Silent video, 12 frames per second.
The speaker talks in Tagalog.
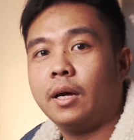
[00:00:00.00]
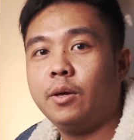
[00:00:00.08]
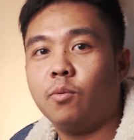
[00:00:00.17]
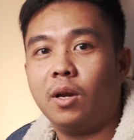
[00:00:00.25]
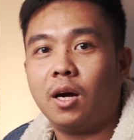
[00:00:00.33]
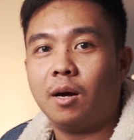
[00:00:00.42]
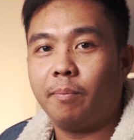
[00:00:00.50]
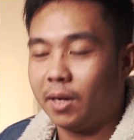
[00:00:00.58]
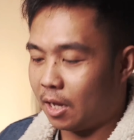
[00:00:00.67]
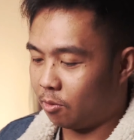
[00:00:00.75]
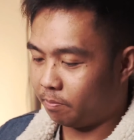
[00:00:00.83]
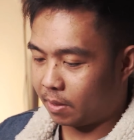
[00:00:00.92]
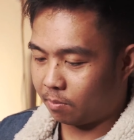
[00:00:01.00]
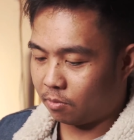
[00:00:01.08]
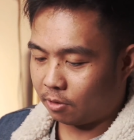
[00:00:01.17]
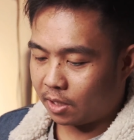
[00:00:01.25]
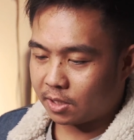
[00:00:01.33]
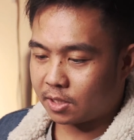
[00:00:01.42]
Ay, wala nga pala akong
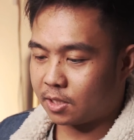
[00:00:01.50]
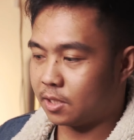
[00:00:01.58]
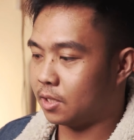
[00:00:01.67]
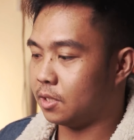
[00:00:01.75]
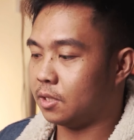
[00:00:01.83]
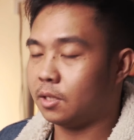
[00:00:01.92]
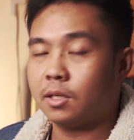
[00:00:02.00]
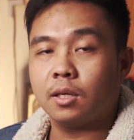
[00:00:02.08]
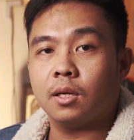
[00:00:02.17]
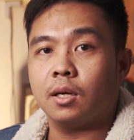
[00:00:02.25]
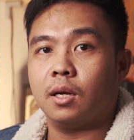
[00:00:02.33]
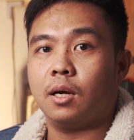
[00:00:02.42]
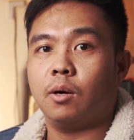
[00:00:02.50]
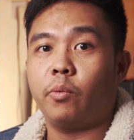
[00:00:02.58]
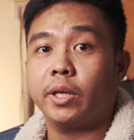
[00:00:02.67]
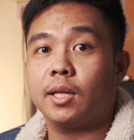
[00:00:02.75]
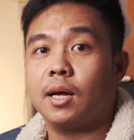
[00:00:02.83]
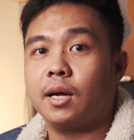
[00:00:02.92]
pangbukas. Uh,
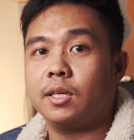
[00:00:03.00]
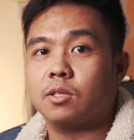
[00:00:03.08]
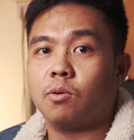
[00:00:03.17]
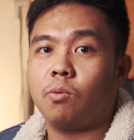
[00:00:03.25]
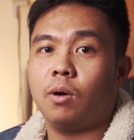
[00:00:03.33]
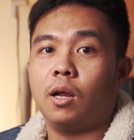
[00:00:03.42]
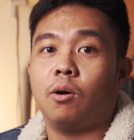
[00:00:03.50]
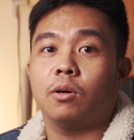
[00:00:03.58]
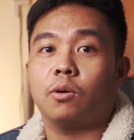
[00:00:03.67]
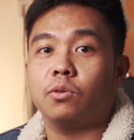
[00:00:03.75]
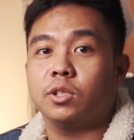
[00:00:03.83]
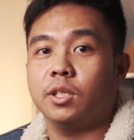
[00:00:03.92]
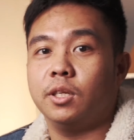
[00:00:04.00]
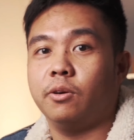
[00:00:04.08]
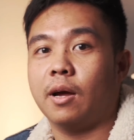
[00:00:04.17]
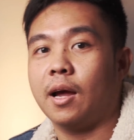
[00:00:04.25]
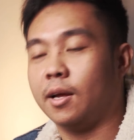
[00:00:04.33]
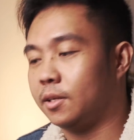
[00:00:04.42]
wait lang guys, kukuha lang ako ng kutsilyo
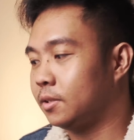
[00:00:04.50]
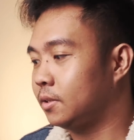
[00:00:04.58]
ah.